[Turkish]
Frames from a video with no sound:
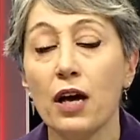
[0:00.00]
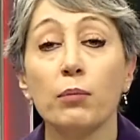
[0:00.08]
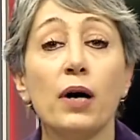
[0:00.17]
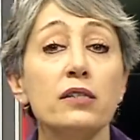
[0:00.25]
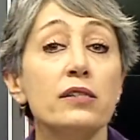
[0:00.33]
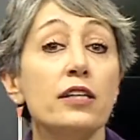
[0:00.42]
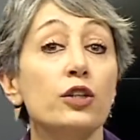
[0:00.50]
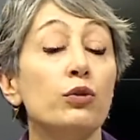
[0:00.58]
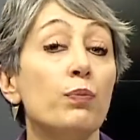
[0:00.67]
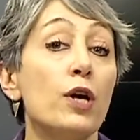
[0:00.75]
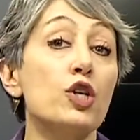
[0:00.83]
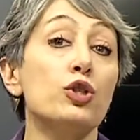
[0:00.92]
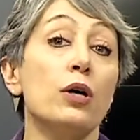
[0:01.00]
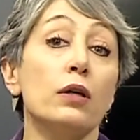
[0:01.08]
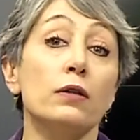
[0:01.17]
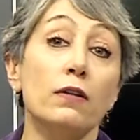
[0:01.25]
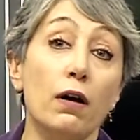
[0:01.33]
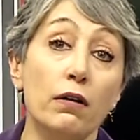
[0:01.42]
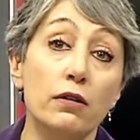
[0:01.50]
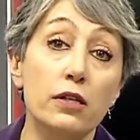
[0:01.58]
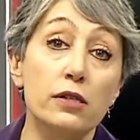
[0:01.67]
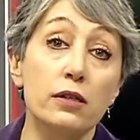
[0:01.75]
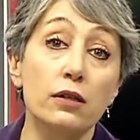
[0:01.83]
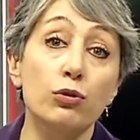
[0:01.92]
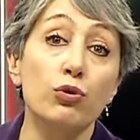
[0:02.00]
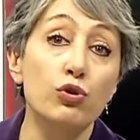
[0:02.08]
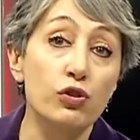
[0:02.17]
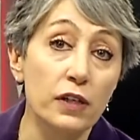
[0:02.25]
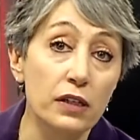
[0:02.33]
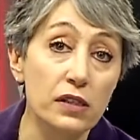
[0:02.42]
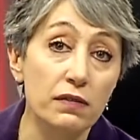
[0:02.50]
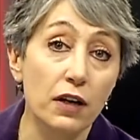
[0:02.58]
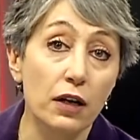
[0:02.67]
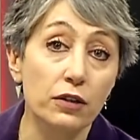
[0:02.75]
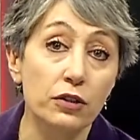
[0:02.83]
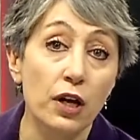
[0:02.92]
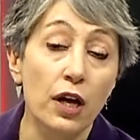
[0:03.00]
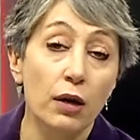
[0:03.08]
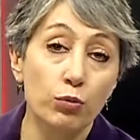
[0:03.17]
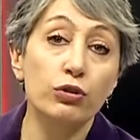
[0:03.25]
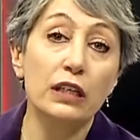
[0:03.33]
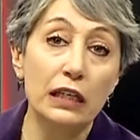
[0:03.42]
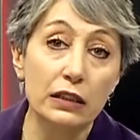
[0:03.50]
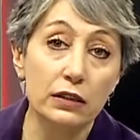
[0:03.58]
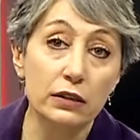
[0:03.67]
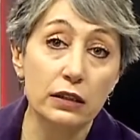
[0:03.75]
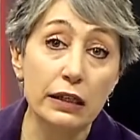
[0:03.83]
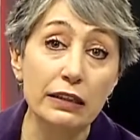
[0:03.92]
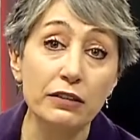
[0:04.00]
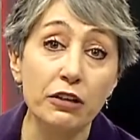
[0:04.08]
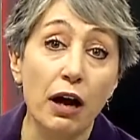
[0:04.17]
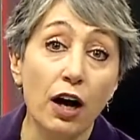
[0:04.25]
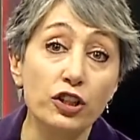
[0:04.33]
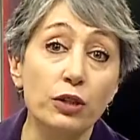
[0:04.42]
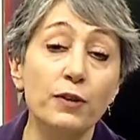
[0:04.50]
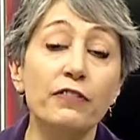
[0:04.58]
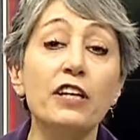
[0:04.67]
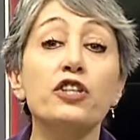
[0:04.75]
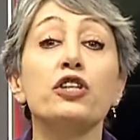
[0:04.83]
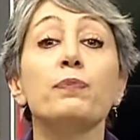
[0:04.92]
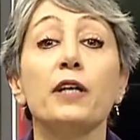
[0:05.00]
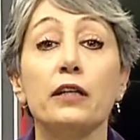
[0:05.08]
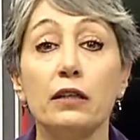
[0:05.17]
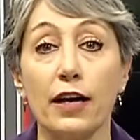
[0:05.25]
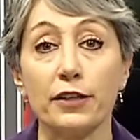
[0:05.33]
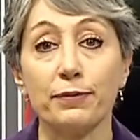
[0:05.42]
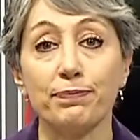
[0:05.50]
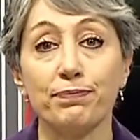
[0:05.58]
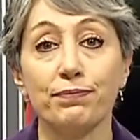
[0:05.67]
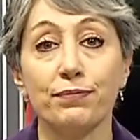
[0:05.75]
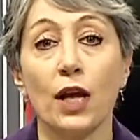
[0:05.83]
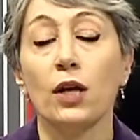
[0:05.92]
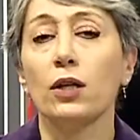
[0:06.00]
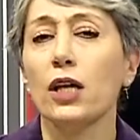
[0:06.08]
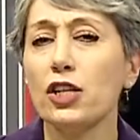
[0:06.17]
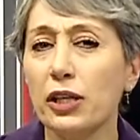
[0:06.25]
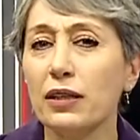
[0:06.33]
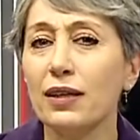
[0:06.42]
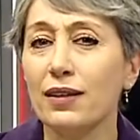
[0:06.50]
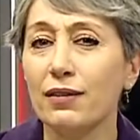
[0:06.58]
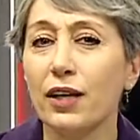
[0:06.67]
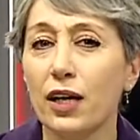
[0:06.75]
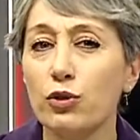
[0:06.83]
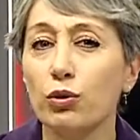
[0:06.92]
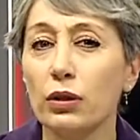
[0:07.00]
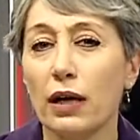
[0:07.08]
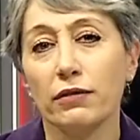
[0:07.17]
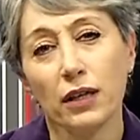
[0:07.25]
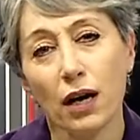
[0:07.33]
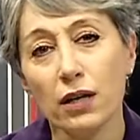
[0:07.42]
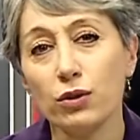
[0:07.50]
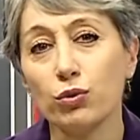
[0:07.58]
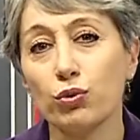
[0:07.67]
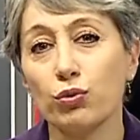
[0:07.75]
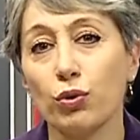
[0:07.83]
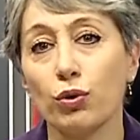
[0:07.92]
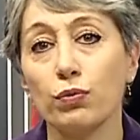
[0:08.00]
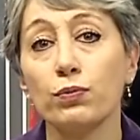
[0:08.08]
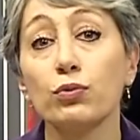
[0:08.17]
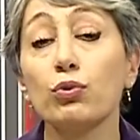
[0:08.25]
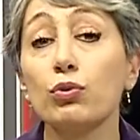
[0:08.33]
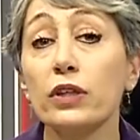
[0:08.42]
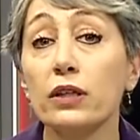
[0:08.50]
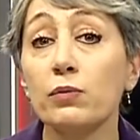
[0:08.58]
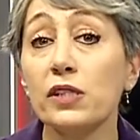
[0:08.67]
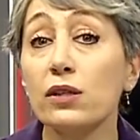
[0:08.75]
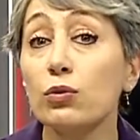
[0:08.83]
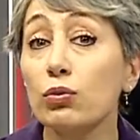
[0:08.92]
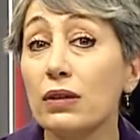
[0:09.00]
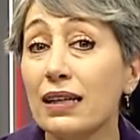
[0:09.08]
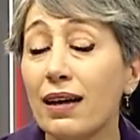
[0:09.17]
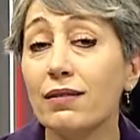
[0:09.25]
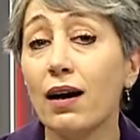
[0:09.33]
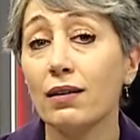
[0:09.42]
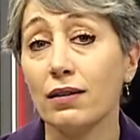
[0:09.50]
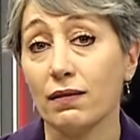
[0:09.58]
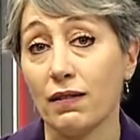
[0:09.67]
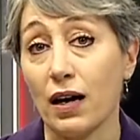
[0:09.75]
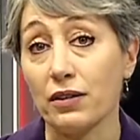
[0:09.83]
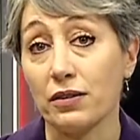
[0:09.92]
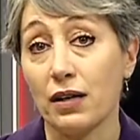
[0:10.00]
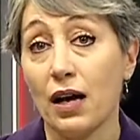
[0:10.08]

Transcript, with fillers: Bazılarının 5 tane dairesi, lüks villası vardır. Burada gelir dilenir, akşam eve ciple gider. Gerçekten ihtiyacı olanlara ayrı tutuyorum. Duygularımızı kullananlar da var.